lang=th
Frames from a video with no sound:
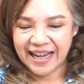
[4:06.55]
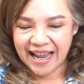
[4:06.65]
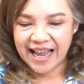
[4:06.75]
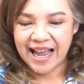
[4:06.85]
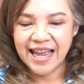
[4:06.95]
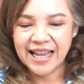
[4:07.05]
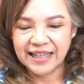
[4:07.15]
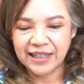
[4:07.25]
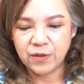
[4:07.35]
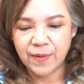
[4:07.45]
นะคะ
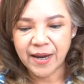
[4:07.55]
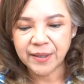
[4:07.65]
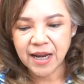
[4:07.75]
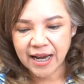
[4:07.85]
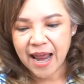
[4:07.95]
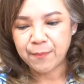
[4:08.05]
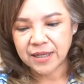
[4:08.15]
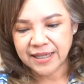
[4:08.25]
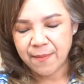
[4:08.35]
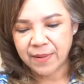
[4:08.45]
แต่ถือว่าเรื่องงานป
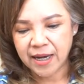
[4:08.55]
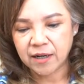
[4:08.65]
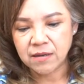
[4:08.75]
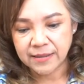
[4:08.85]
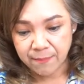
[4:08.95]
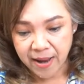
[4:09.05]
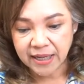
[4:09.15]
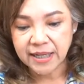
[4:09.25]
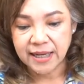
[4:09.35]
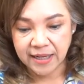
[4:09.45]
ระจำนั้นก็สามารถ
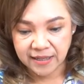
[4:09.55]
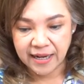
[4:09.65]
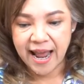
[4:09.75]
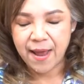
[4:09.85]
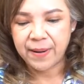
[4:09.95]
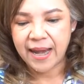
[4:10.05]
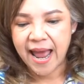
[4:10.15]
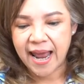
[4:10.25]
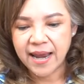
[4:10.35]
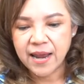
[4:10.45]
ที่จะเดินหน้าไป
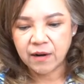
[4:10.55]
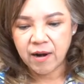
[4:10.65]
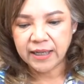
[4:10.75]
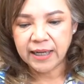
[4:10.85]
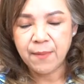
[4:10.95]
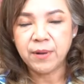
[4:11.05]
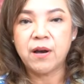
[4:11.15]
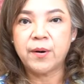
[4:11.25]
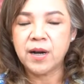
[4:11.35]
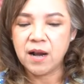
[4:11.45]
ได้ใครที่ทำเกี่ย
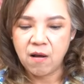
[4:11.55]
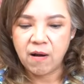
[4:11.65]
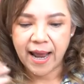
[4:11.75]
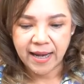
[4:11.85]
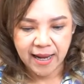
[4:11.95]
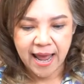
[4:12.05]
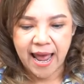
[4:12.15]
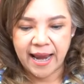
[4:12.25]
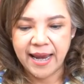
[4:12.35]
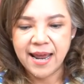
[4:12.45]
วกับเรื่องของงาน
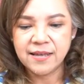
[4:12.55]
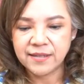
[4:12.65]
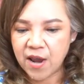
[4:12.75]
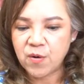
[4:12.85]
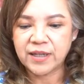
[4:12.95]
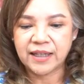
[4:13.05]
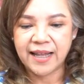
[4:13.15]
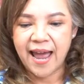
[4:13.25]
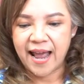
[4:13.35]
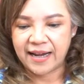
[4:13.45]
ขายเซลล์
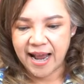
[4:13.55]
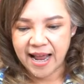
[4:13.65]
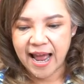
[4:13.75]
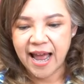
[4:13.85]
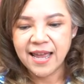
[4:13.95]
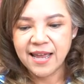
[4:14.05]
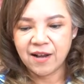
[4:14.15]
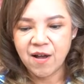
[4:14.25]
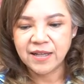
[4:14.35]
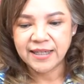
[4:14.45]
ต่างๆนะคะ
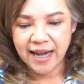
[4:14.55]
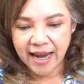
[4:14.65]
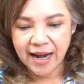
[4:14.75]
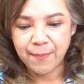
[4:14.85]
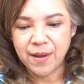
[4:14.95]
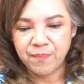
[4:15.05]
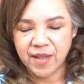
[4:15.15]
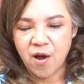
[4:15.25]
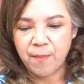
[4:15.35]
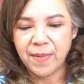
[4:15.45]
ก็จะได้รับ
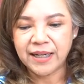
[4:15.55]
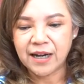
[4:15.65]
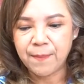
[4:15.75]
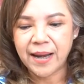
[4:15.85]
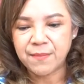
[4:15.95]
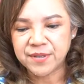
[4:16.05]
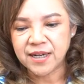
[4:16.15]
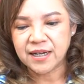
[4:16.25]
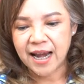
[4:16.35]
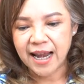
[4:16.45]
คำตอบบางทีเราไปนำเส
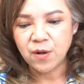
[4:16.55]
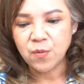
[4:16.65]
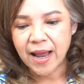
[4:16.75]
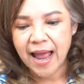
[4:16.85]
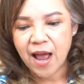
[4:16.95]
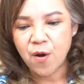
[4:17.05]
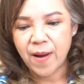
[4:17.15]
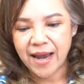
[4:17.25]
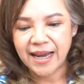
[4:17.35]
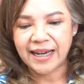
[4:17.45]
นออะไรลูกค้าเอา
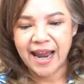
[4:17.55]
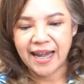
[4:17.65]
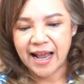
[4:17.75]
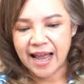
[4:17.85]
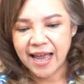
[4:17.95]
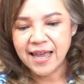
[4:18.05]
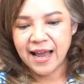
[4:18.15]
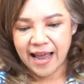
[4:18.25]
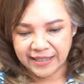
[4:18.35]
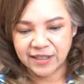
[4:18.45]
ไว้อย่างเงี้ยนะคะ
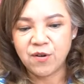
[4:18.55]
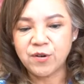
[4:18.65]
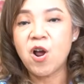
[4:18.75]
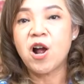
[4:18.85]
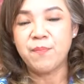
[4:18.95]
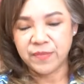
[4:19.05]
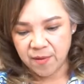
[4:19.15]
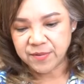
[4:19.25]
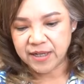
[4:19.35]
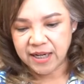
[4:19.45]
อาจจะต้องรอคำต
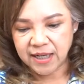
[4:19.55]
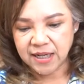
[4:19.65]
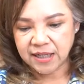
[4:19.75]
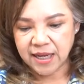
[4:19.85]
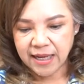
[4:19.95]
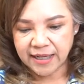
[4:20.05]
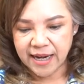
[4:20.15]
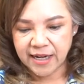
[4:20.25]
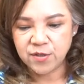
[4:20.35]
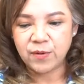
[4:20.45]
อบสักนิดนึงแต่
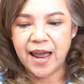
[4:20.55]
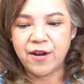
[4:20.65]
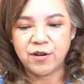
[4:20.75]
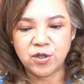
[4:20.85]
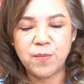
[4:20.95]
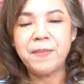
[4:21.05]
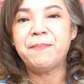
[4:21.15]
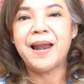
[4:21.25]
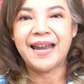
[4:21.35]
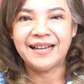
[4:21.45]
ในที่สุดแล้วเดี๋ยวช่วงป
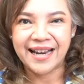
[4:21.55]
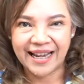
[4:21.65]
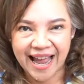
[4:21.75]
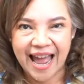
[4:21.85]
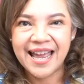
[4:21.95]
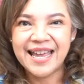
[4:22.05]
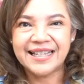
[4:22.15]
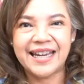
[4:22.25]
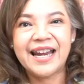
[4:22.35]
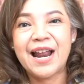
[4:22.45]
ลายเดือนค่ะ
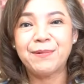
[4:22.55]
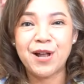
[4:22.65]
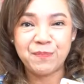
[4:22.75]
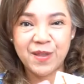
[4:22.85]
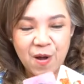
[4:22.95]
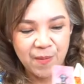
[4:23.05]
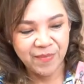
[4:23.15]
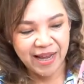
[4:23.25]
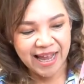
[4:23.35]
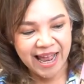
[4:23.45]
จะได้รับคำตอบ
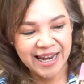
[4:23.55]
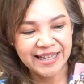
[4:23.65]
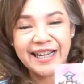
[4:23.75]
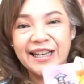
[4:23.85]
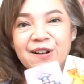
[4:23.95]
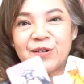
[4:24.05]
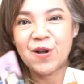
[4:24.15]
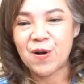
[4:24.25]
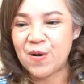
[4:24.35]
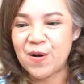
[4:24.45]
นะคะในสิ่งที่เรา
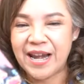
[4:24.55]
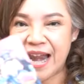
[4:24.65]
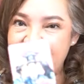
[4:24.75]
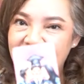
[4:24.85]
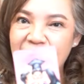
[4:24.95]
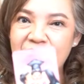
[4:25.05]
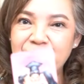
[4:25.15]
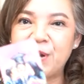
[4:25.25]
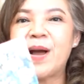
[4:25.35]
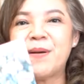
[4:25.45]
รอคอยนะแล้วก็
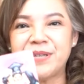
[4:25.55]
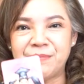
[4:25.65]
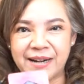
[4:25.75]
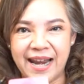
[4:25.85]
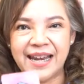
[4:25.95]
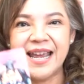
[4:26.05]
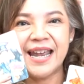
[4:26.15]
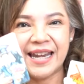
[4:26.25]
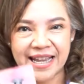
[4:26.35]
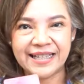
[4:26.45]
มีความสำเร็จ
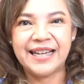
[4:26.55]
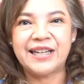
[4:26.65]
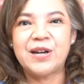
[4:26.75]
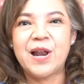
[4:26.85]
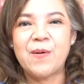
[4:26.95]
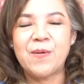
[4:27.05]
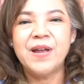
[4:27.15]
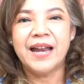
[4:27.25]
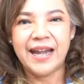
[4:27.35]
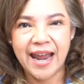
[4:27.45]
ในสิ่งที่เรา
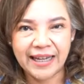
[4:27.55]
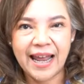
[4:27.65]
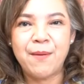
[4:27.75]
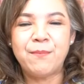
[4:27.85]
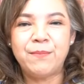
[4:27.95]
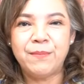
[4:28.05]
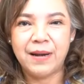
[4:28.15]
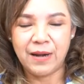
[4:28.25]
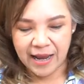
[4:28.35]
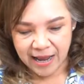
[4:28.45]
ได้
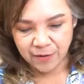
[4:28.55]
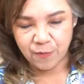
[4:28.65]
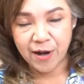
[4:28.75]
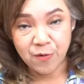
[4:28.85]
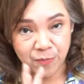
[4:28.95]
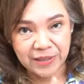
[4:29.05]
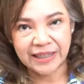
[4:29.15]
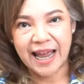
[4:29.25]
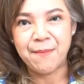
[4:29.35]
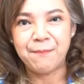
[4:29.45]
ทำนะคะหรือว่าลงมือ
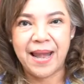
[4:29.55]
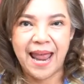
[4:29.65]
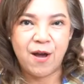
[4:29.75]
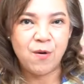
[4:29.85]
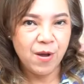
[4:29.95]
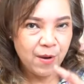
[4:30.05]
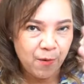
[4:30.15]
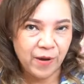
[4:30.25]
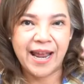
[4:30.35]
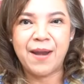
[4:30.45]
ทำไปแล้ว
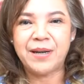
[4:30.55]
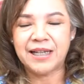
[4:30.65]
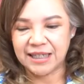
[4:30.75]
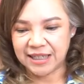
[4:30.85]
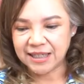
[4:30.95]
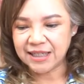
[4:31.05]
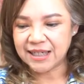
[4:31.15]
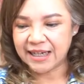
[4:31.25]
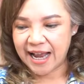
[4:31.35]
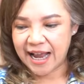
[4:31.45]
ผลงานมันเกิดขึ้น
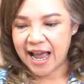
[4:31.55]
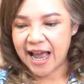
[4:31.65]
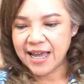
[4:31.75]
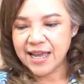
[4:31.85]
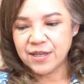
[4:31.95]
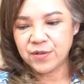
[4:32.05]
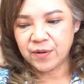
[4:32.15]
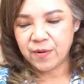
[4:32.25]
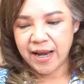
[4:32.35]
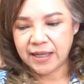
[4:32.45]
นะคะส่ว
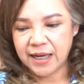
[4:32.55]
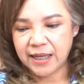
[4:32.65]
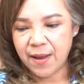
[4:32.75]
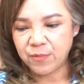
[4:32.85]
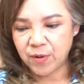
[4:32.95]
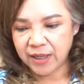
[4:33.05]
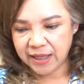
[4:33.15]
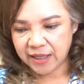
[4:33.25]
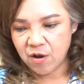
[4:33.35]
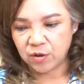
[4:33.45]
นใครที่ทำธุร
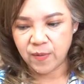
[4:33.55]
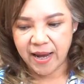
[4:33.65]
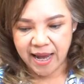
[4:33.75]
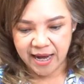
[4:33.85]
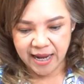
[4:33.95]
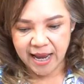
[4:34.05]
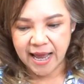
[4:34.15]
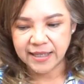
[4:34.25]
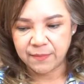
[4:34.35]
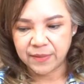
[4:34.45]
กิจของตัวเองนะ
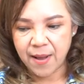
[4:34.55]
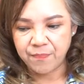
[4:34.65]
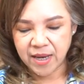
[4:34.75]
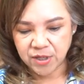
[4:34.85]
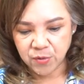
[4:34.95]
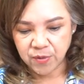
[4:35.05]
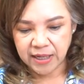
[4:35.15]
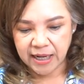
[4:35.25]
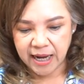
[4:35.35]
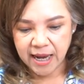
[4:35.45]
คะสำหรับในช่วง
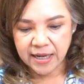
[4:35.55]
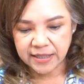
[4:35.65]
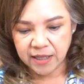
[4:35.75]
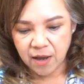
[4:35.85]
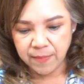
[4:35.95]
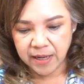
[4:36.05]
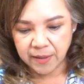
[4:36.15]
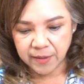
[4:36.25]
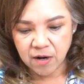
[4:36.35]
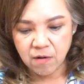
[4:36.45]
นี้จะต้องมี
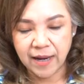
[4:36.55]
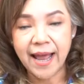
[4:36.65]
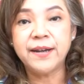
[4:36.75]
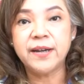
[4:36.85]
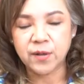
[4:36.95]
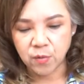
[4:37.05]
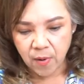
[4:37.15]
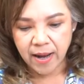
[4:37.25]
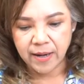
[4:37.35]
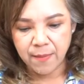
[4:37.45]
เรื่องของการเรียนรู้
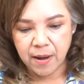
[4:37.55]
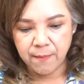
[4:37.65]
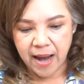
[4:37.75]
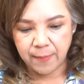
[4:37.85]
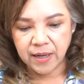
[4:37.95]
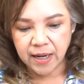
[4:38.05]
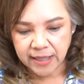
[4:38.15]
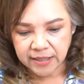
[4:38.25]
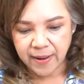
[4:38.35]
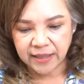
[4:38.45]
อะไรใหม่ๆเพื่อ
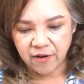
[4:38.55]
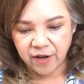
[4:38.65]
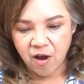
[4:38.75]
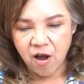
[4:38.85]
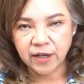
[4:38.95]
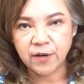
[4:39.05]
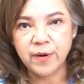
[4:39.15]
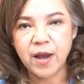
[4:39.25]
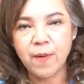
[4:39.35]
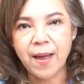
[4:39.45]
ที่จะมาต่อยอด จะ
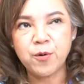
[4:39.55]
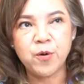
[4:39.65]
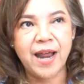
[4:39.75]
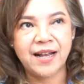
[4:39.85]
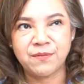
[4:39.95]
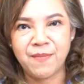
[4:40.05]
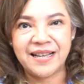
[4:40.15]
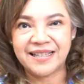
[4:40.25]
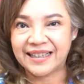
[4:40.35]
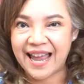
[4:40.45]
เรียกว่า Products ใหม่
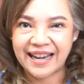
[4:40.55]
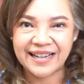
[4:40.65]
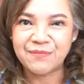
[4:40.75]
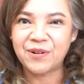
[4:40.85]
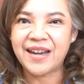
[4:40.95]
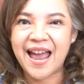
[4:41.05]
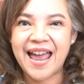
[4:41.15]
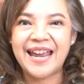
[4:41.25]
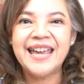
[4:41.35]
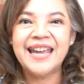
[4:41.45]
สไตล์เดิมก็
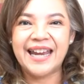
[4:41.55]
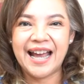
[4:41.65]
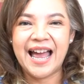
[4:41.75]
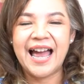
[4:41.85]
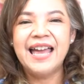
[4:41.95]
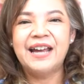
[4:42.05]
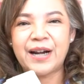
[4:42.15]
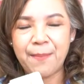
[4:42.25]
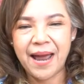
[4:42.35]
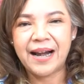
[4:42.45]
ได้นะคะ
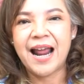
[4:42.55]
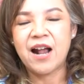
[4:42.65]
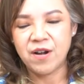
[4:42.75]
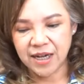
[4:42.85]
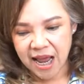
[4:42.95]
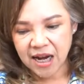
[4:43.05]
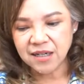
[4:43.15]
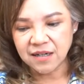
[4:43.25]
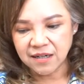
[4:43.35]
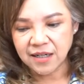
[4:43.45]
รับภาระค่อนข้าง
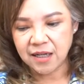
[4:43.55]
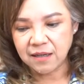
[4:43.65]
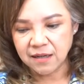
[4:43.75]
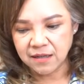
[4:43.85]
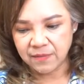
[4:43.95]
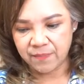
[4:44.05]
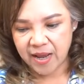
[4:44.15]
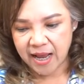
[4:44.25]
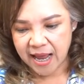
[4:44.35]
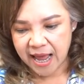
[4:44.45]
เยอะนิดนึง
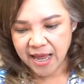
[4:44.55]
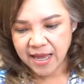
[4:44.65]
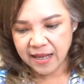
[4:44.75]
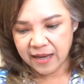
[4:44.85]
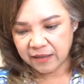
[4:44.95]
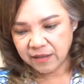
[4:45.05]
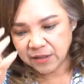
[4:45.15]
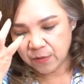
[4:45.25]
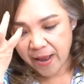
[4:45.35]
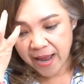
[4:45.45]
นะคะแต่ก็
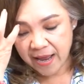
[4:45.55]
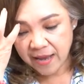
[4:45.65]
ถือว่า